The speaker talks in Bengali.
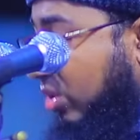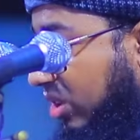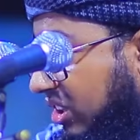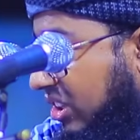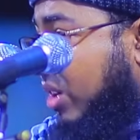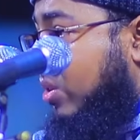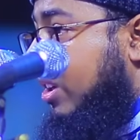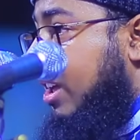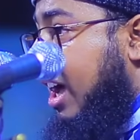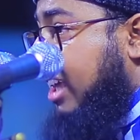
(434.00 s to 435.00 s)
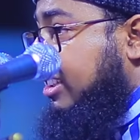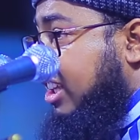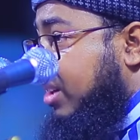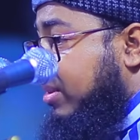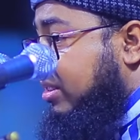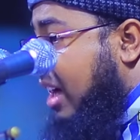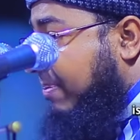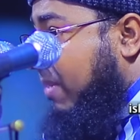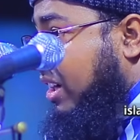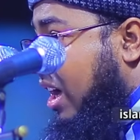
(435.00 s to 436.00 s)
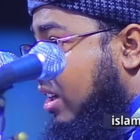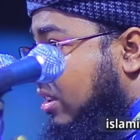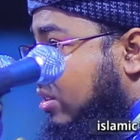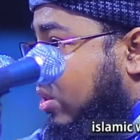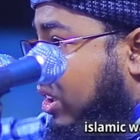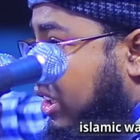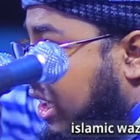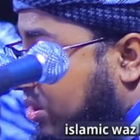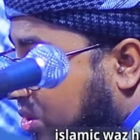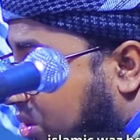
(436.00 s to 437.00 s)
দলিল দাও হামদাল্লাহ বলে দেব বেটা দলিল নিয়ে তুই